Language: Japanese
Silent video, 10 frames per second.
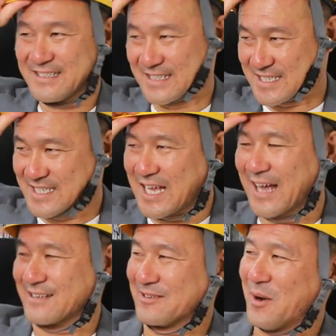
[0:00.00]
で資
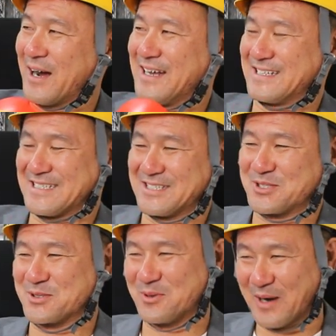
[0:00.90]
産の話っ
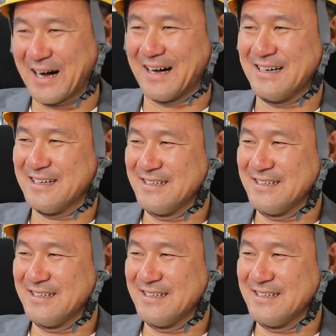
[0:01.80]
ちゅうのは